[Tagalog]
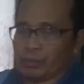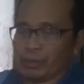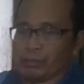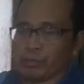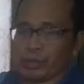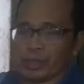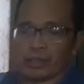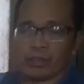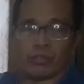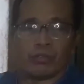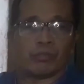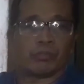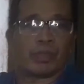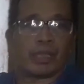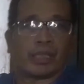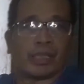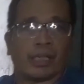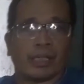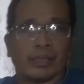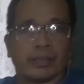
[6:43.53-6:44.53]
paborito kong
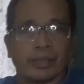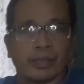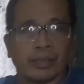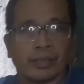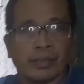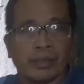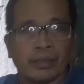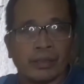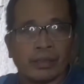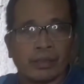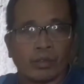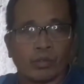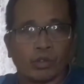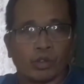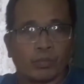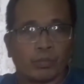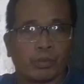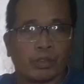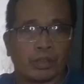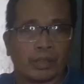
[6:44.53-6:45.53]
pagkain eh
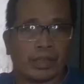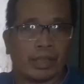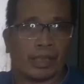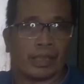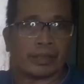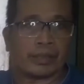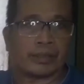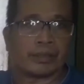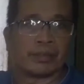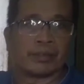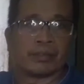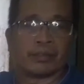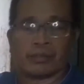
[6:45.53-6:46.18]
good for the heart.